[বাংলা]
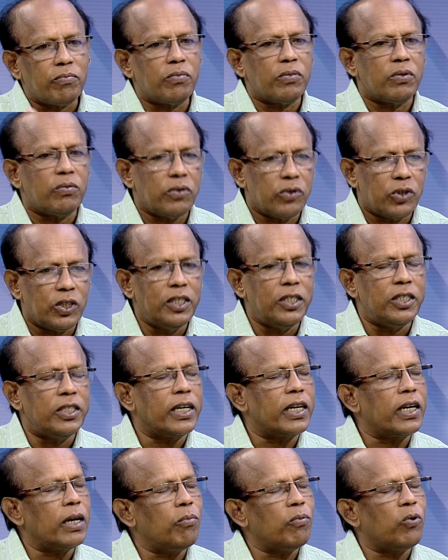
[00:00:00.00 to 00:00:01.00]
জিনিস দেখলাম
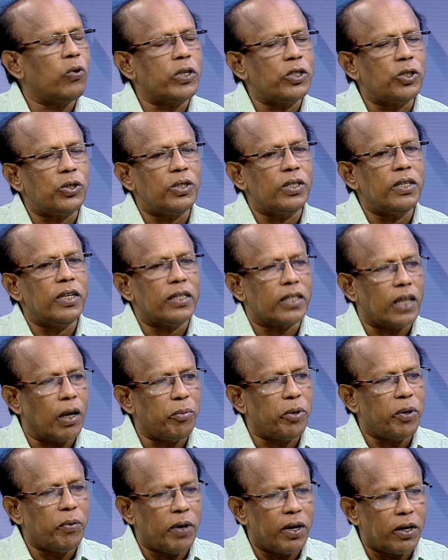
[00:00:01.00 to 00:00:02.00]
ওয়েস্টিনে
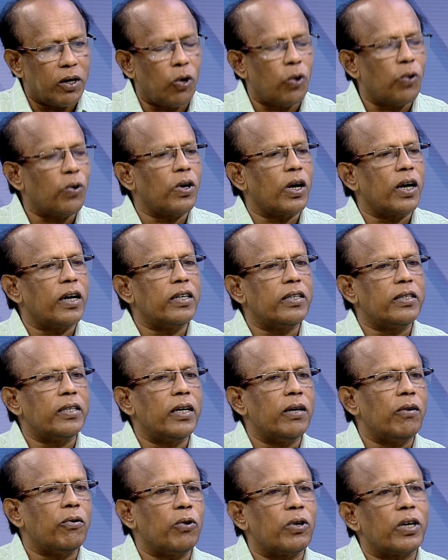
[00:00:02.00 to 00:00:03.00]
তামিমের ঘটনা নিয়ে
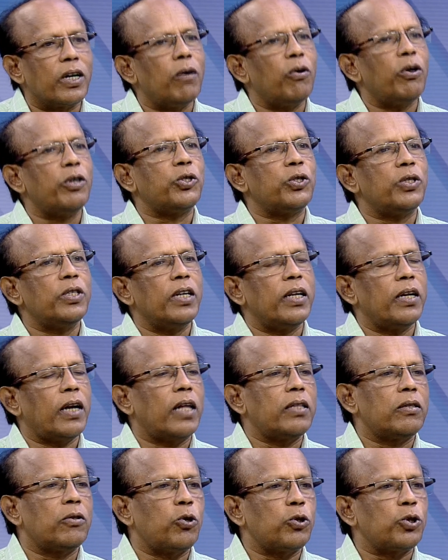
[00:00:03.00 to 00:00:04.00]
হোটেল ওয়েস্টিনে রাত
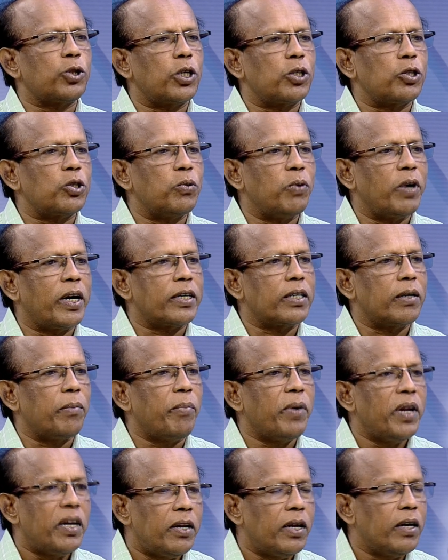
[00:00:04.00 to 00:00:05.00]
দশটার সময় একটা মিটিং
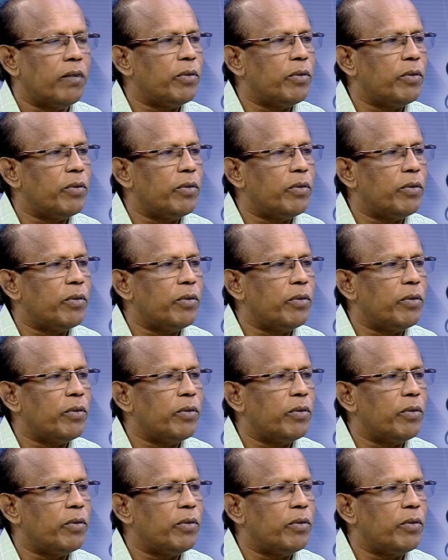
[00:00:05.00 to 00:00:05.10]
মিটিং